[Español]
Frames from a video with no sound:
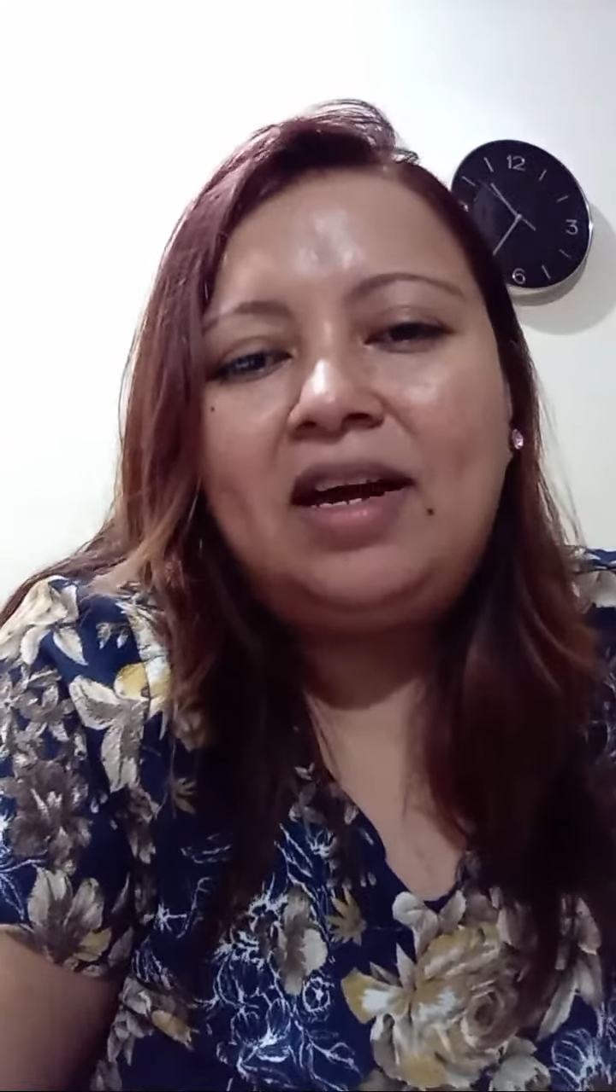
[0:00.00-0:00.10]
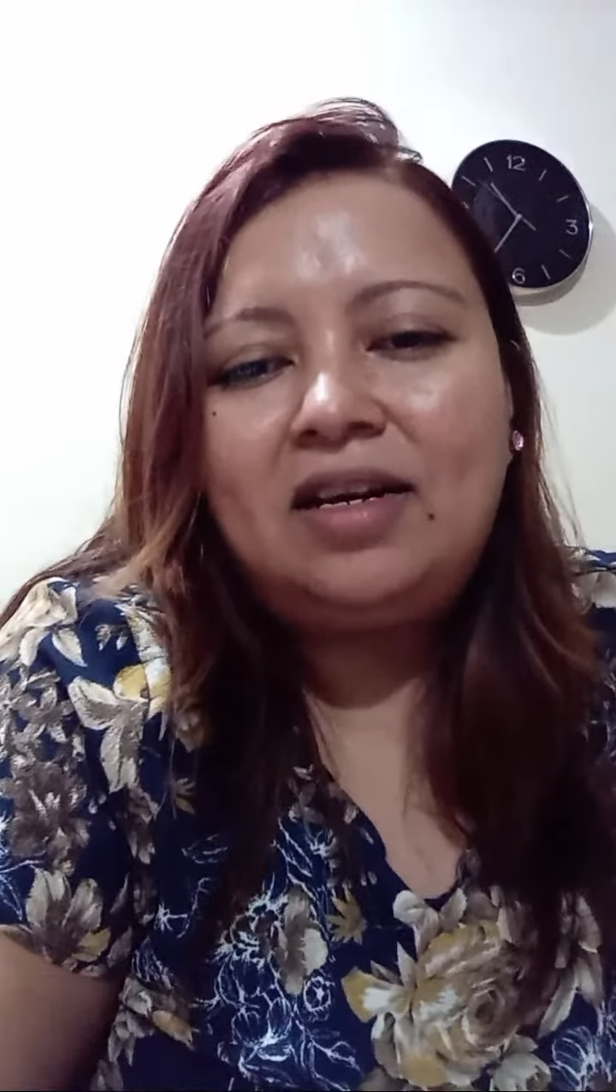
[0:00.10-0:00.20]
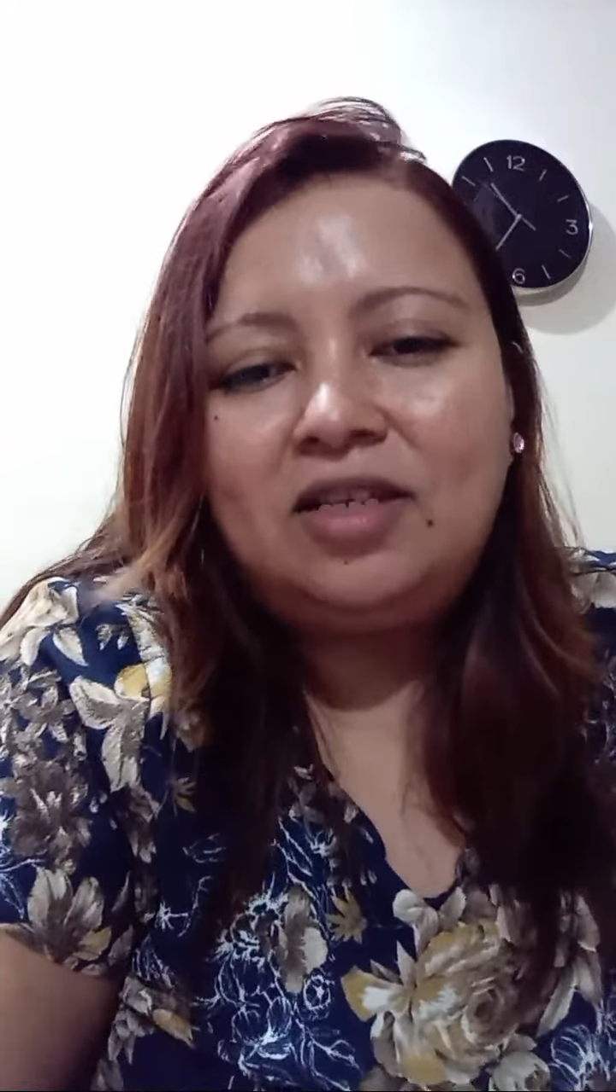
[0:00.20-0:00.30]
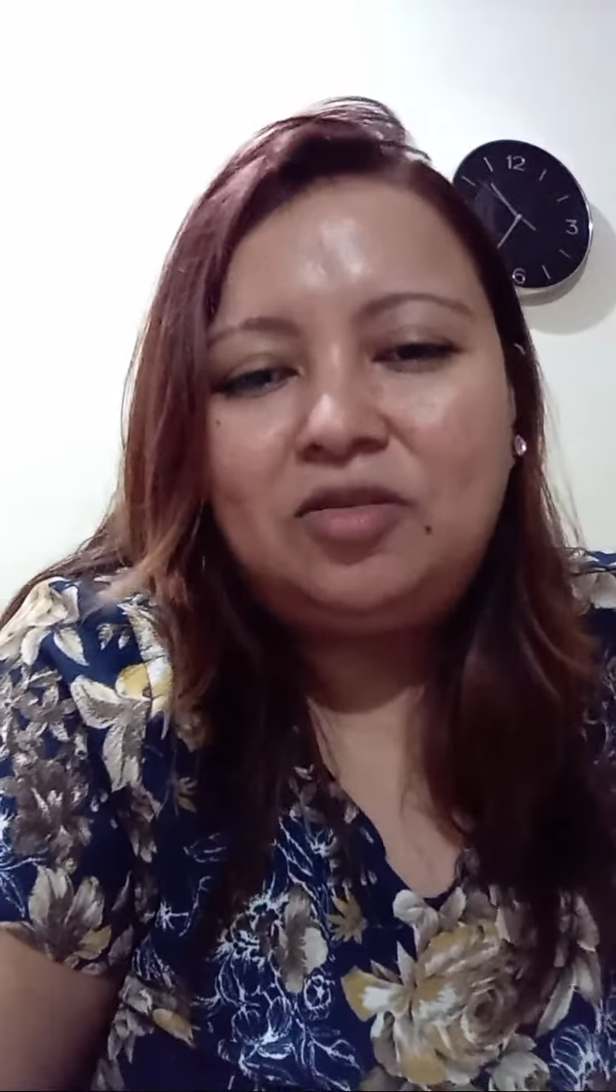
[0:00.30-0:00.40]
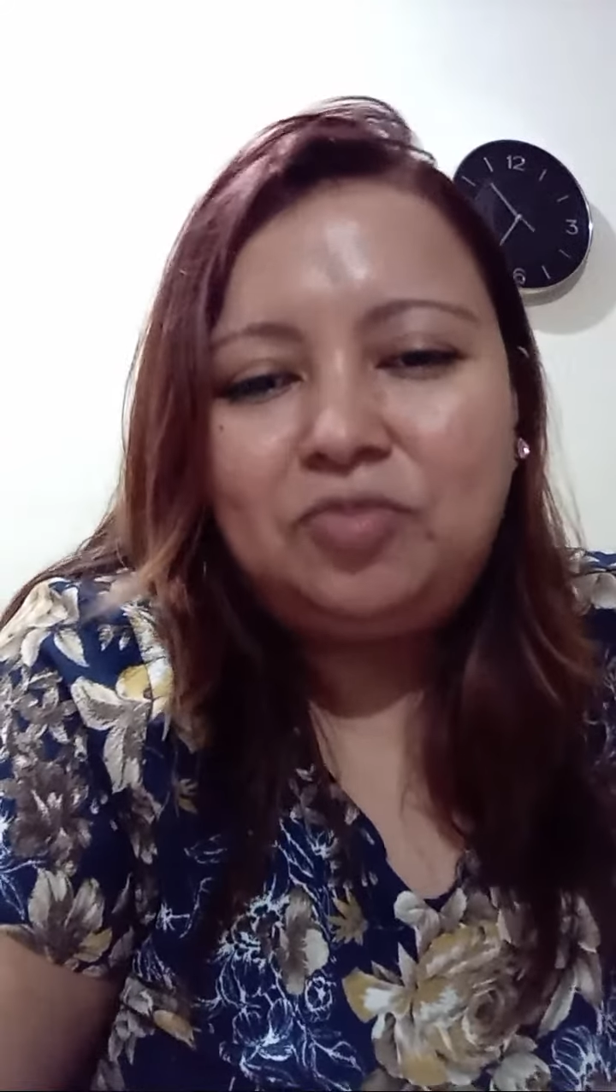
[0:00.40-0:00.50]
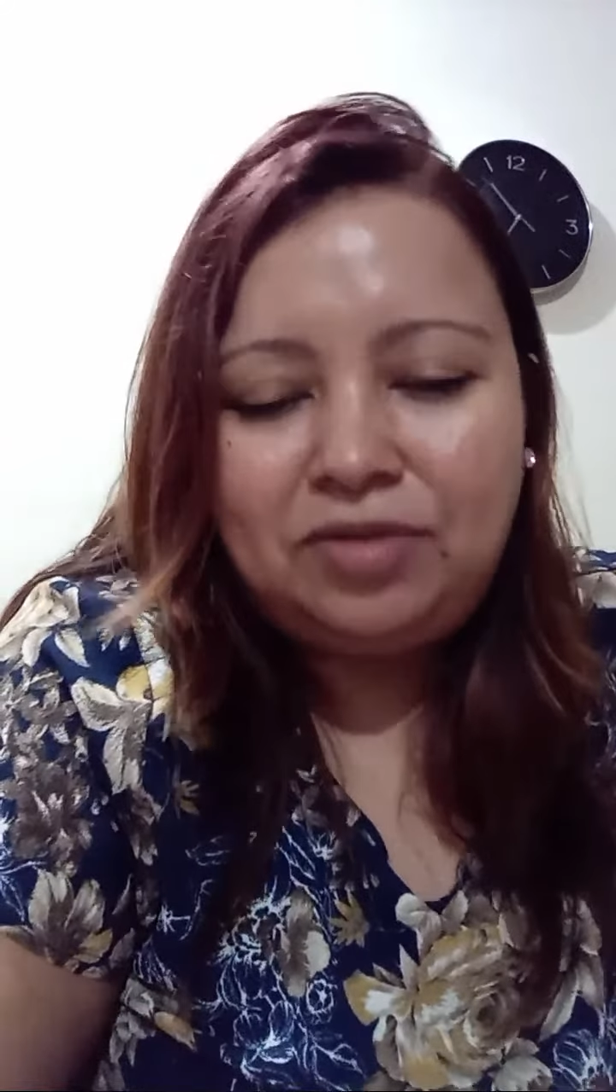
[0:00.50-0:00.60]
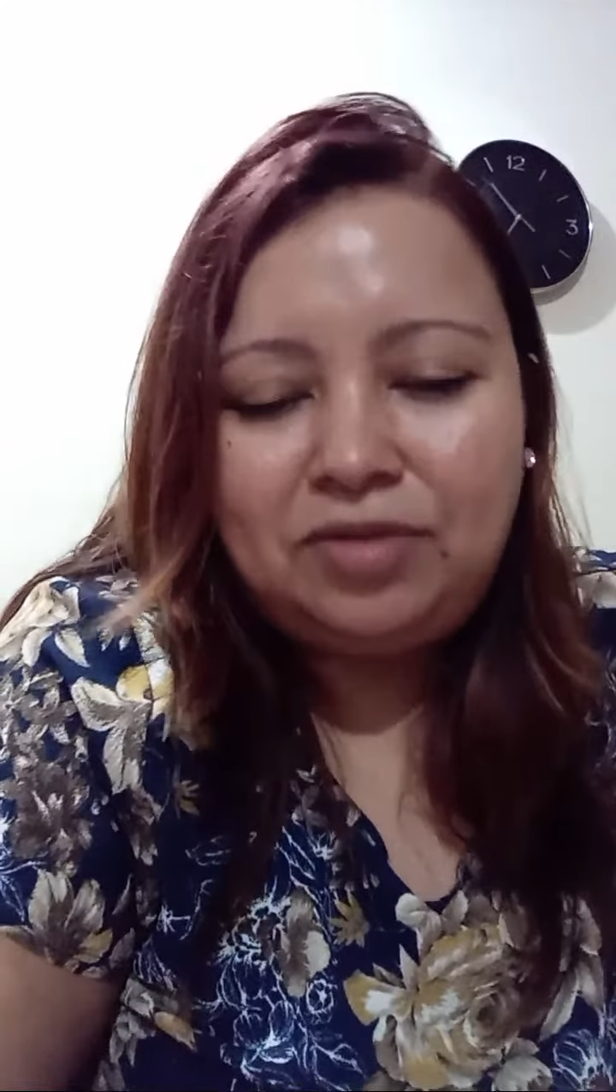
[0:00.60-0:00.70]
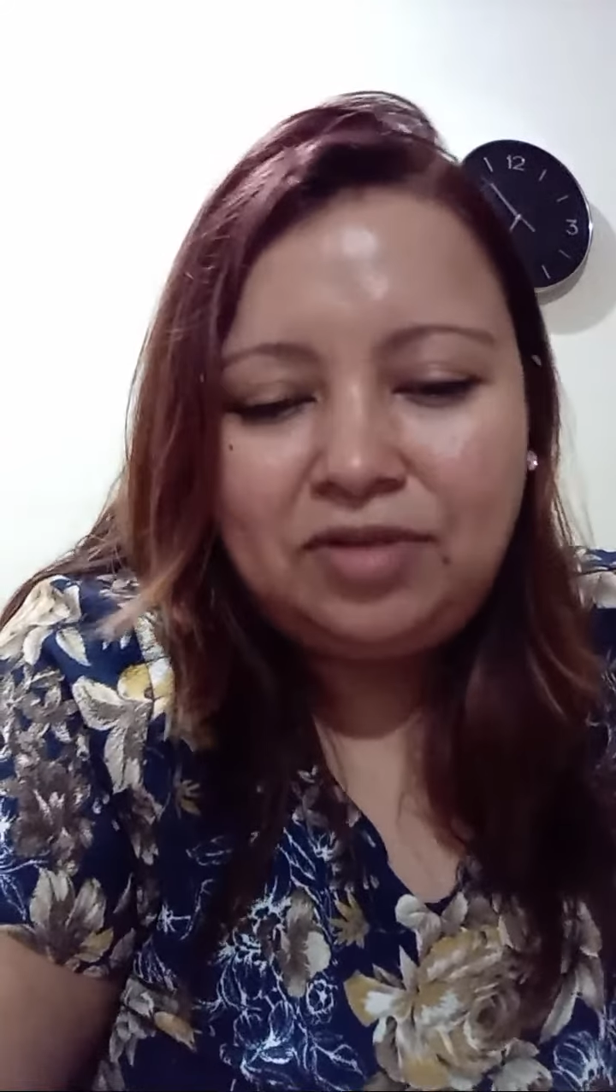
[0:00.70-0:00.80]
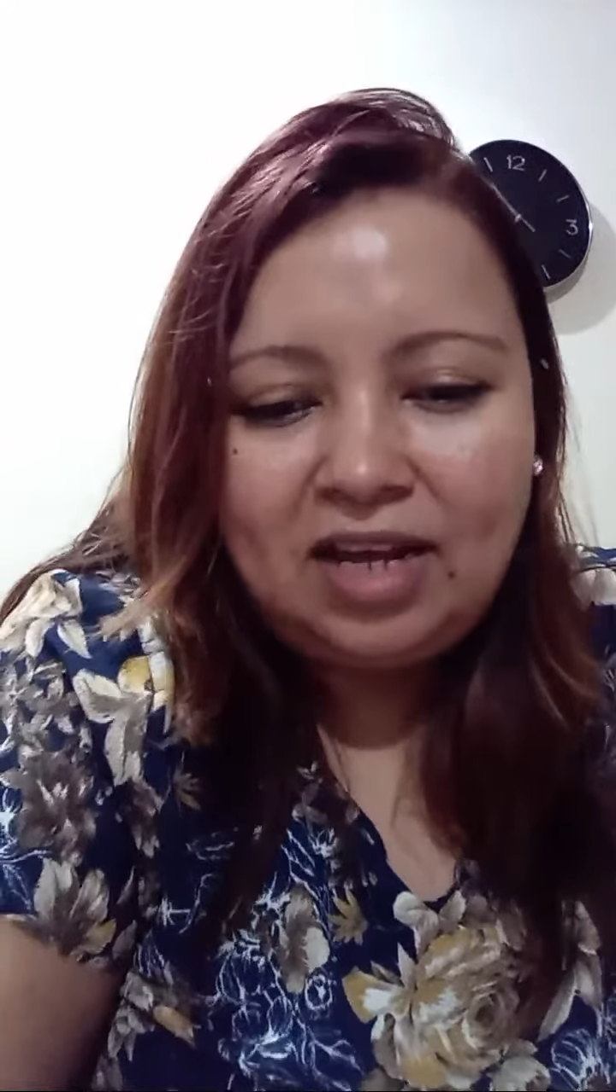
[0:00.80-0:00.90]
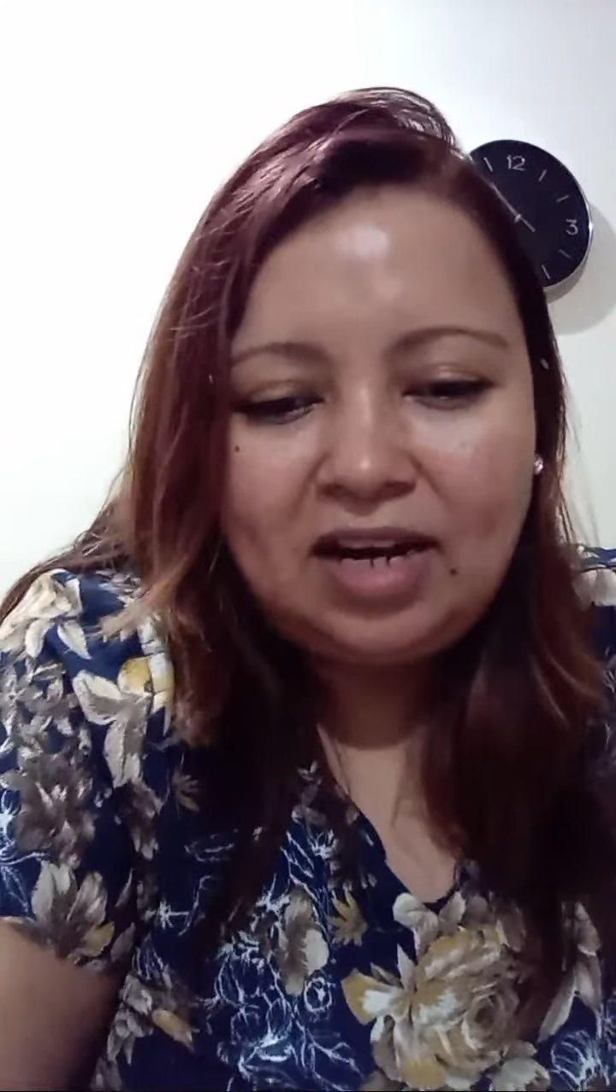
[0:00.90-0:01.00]

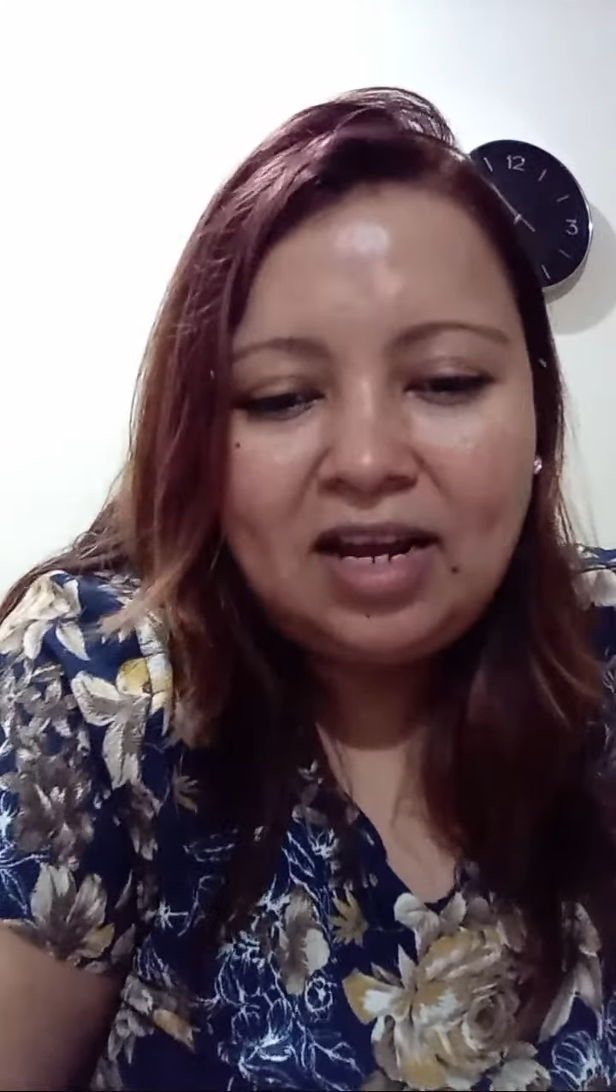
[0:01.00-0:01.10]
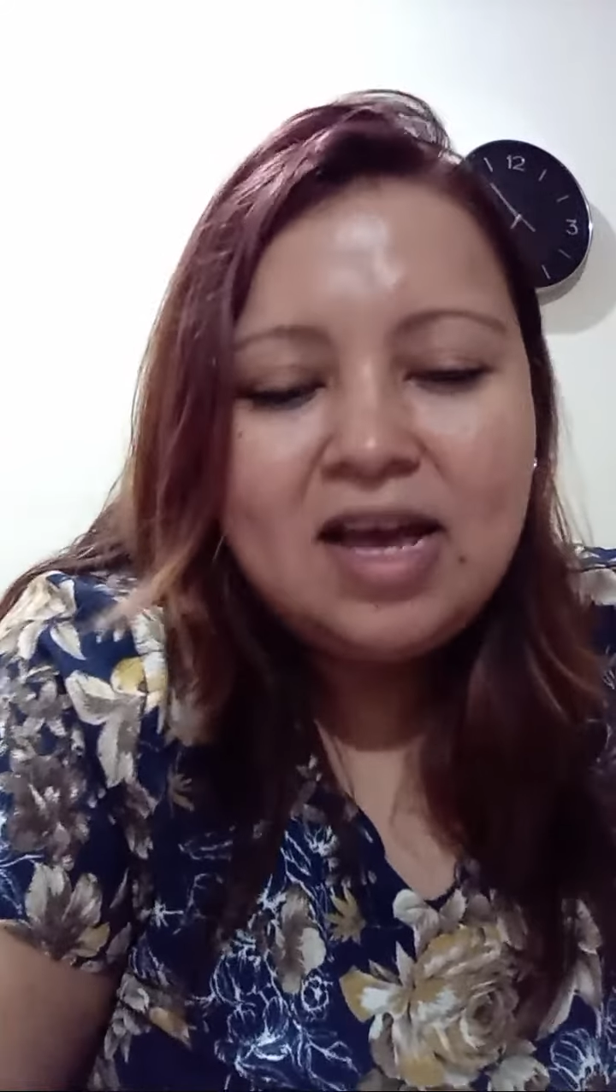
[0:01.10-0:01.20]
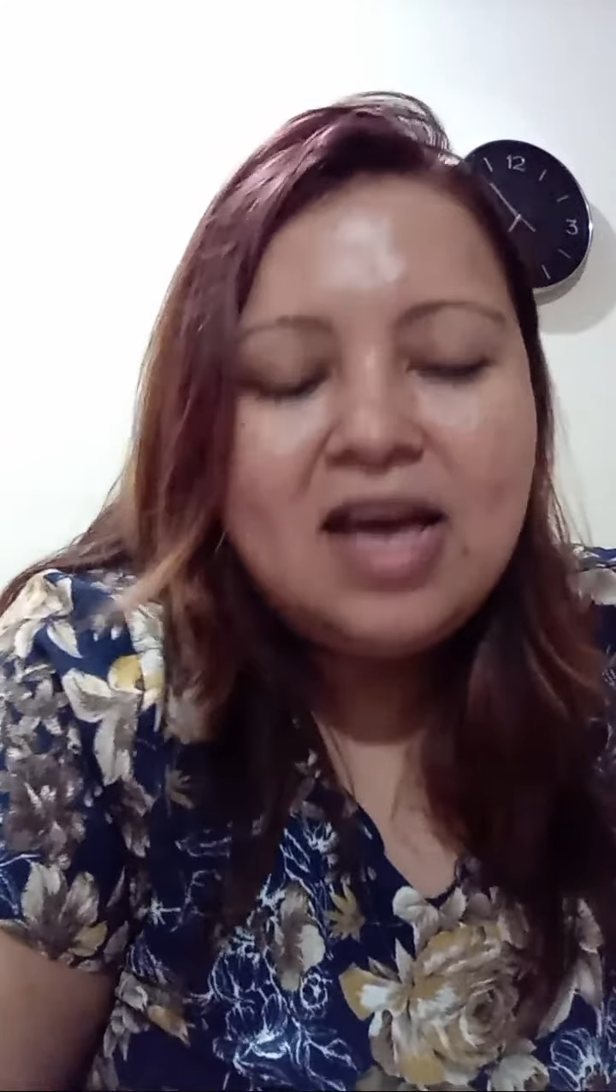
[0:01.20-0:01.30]
responder.